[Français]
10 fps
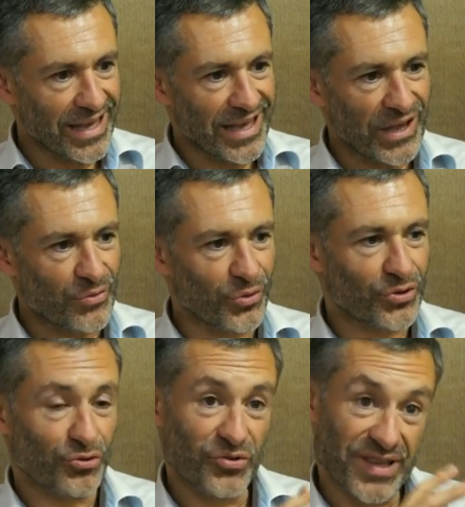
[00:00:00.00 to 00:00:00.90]
Et
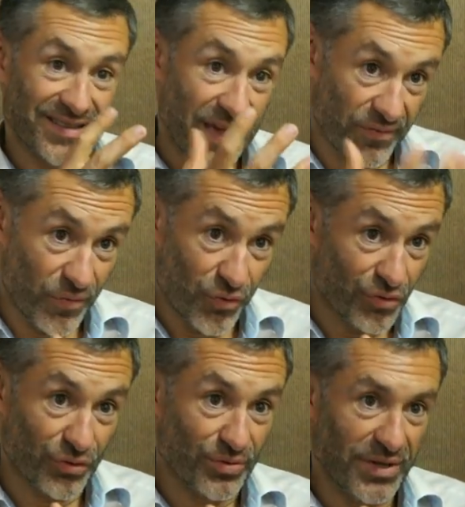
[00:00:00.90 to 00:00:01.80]
donc tous ces cerveaux
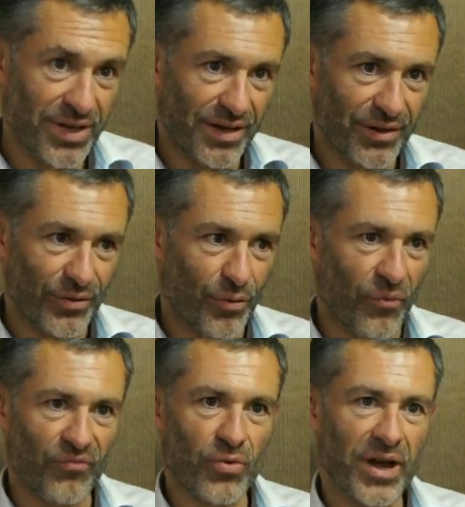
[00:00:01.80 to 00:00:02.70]
aujourd'hui,
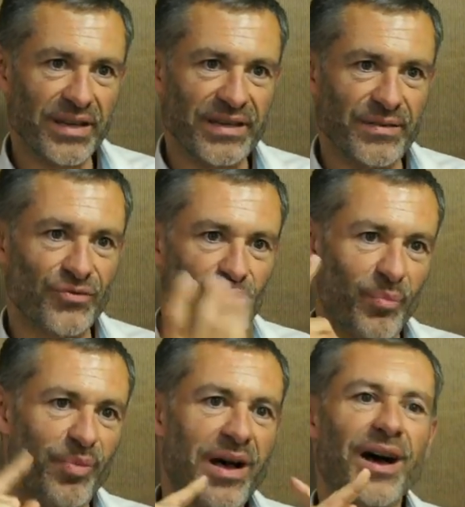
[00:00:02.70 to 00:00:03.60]
qu'on voit qui ne sont
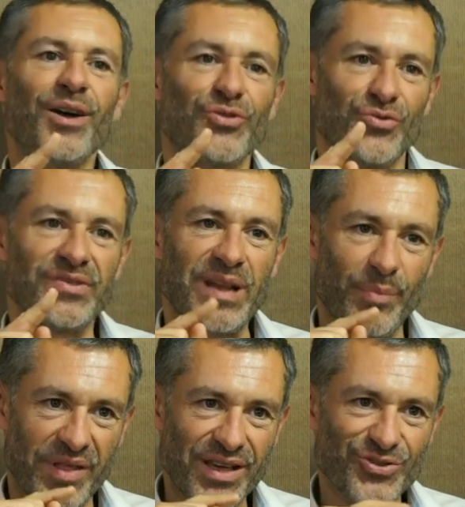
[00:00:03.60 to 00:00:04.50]
pas juste
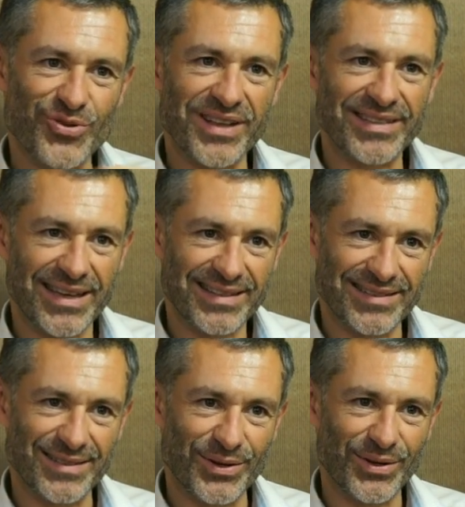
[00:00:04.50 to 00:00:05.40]
l'apanage de la
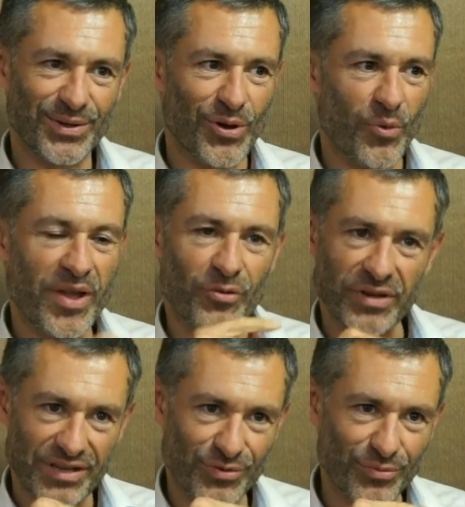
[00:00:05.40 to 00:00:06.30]
tête euh, remettent en
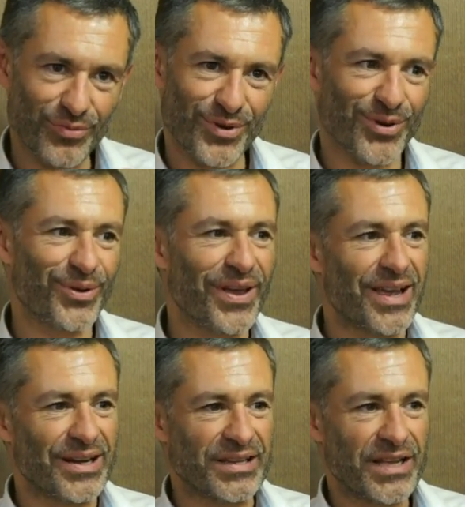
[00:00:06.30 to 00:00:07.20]
question euh,
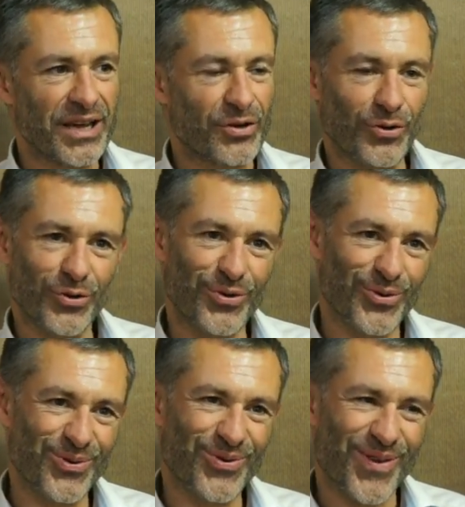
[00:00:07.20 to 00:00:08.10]
l'idée que
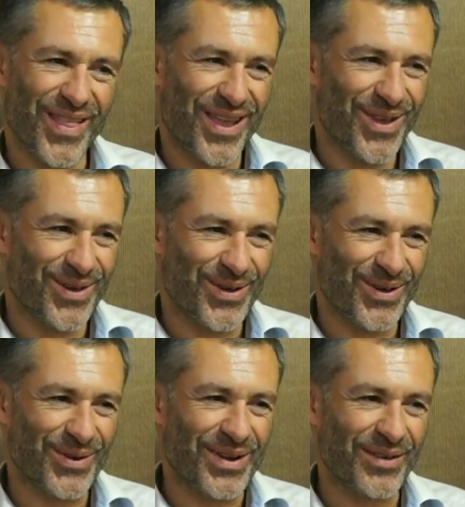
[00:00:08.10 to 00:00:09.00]

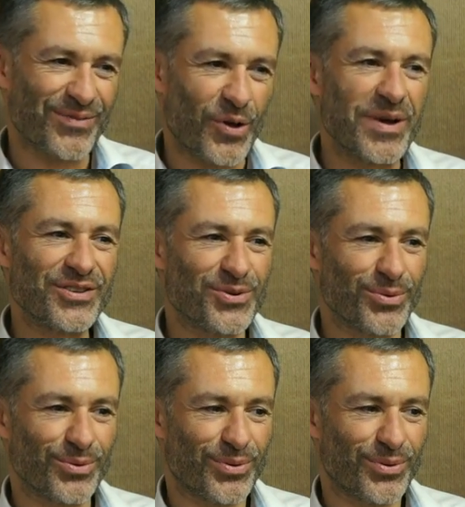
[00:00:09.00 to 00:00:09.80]
euh, l'information